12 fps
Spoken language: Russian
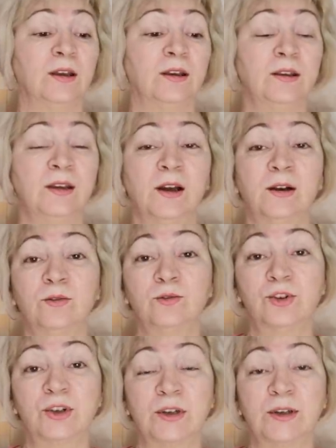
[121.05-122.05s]
Я
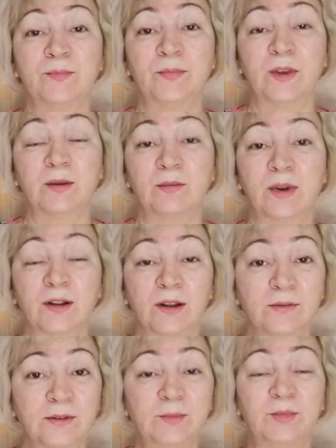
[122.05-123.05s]
уже
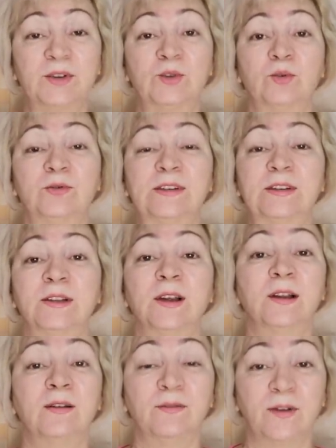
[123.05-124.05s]
брала выписку,
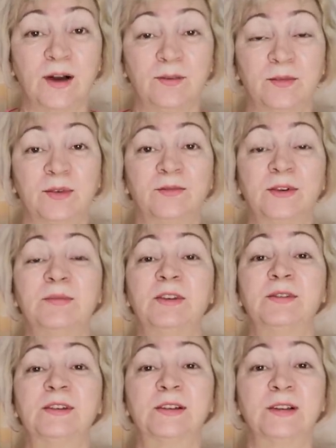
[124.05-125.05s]
высылала вам, вы мне
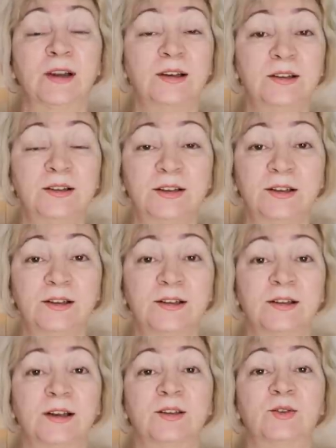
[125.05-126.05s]
высылали
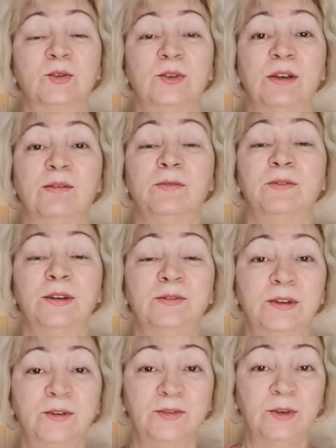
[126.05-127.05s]
детализацию, я вам в
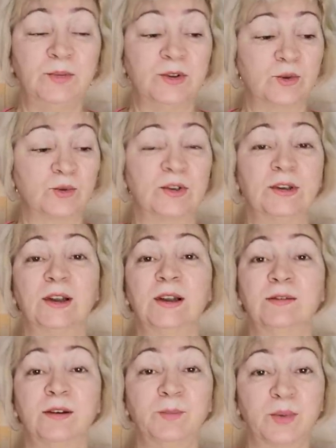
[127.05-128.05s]
ответ выписку,
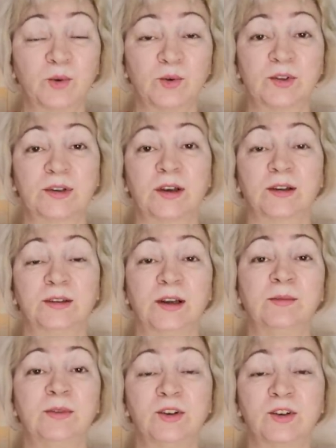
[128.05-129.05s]
задала вопрос,
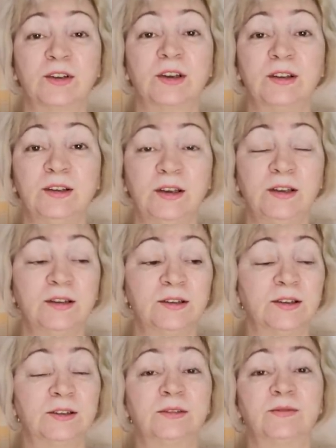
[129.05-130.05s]
когда мне ожидать денег,
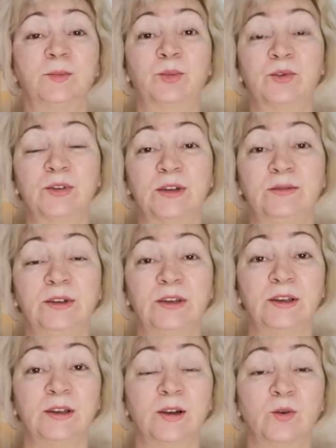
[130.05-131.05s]
на этот вопрос ответа
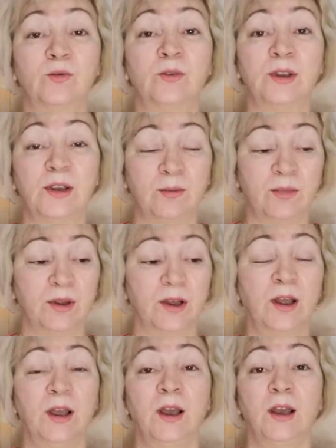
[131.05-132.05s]
никакого не было.
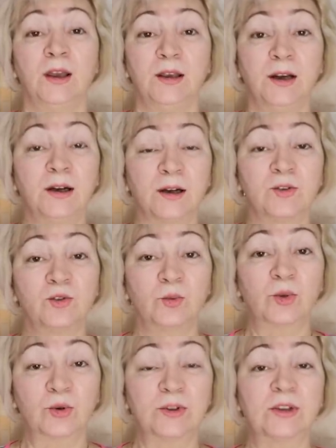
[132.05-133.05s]
Я хочу
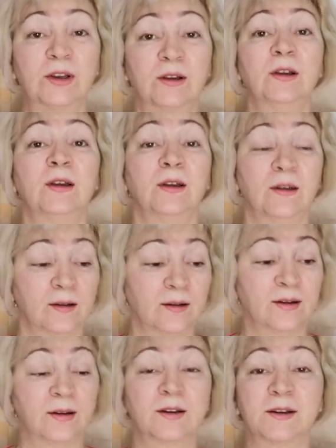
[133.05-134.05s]
просто
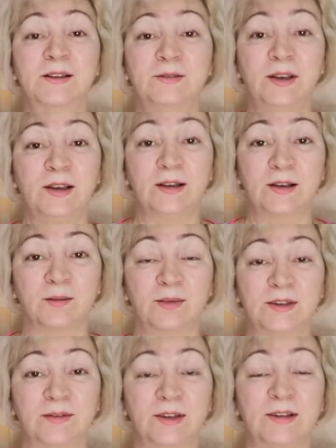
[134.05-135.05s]
Э, развеять как
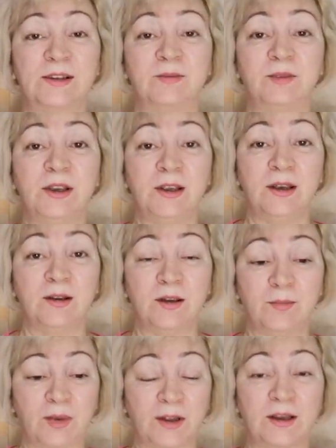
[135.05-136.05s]
бы свои сомнения
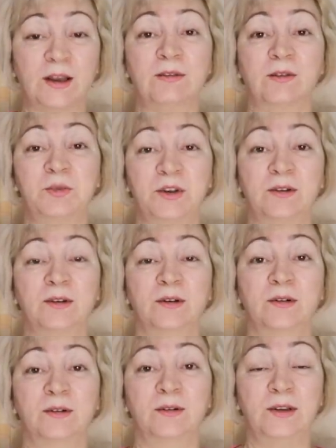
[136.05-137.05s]
и понять вообще,
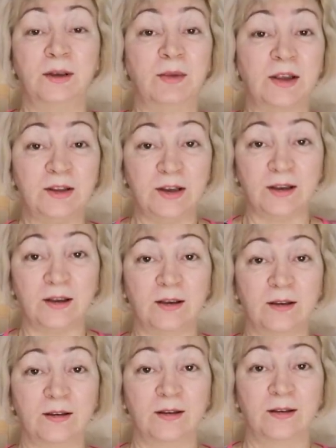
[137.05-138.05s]
э, где мои
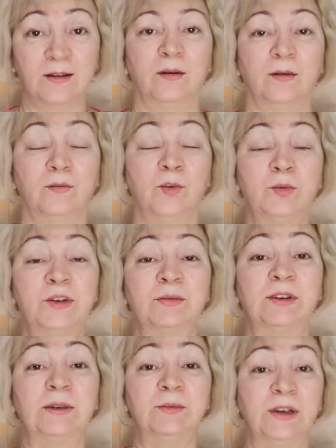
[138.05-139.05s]
деньги. В общем,
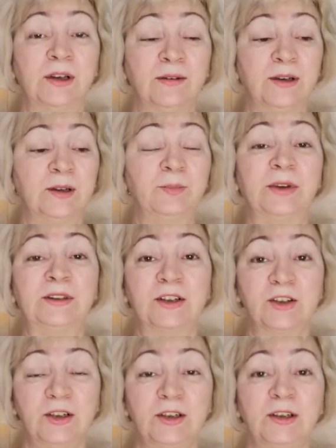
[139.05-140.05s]
она мне говорит,
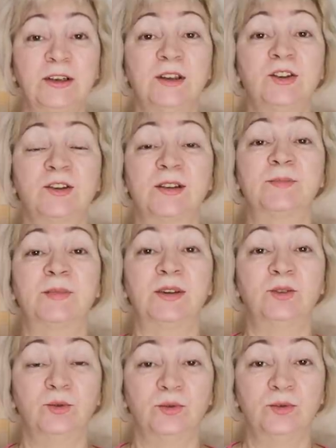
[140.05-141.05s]
подождите, я сейчас
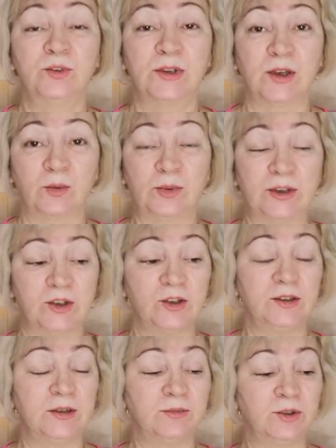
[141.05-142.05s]
пойду узнаю,
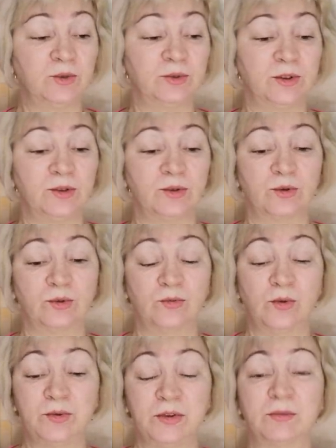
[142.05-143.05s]
подождите минуточку.
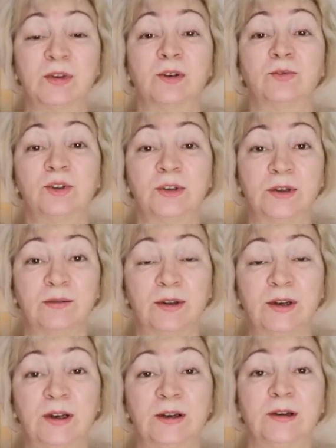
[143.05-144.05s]
В общем, короче
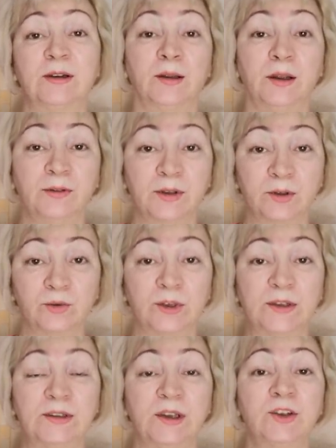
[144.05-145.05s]
говоря, она
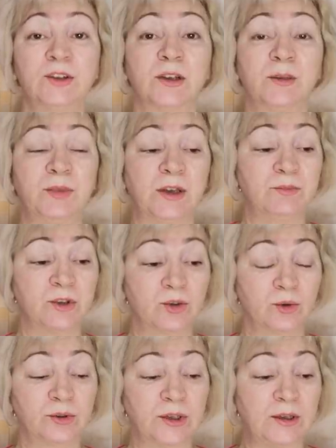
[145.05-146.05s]
вернулась, начала опять мне
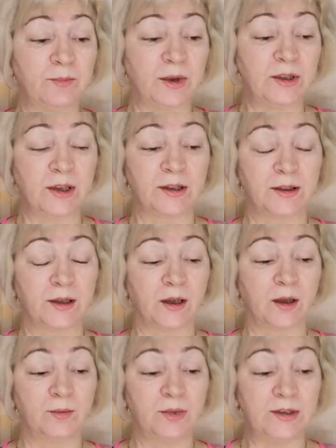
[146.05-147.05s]
что-то непонятное
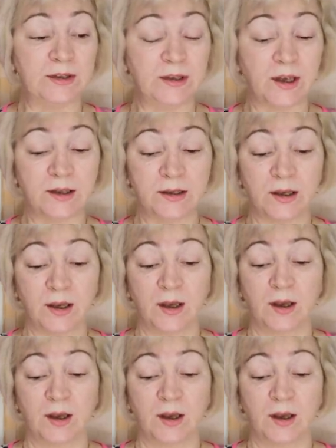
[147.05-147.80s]
объяснять.